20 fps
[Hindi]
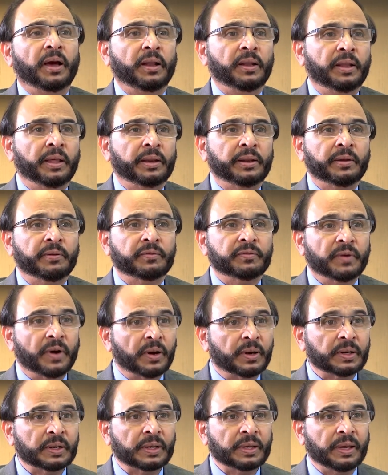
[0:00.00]
अल्लाह ने
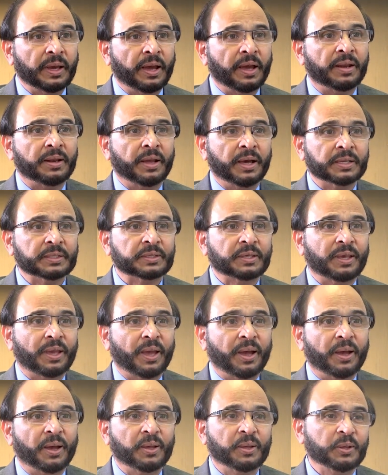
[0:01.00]
फ़ख्र किया है नाज
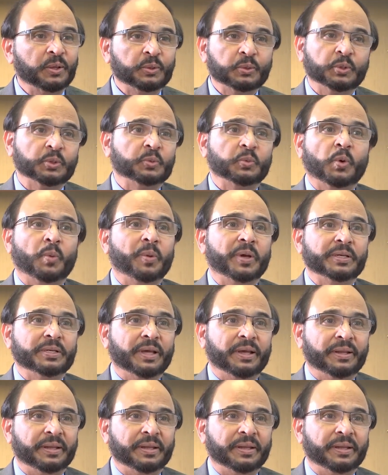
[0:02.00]
किया है तो वो भेजा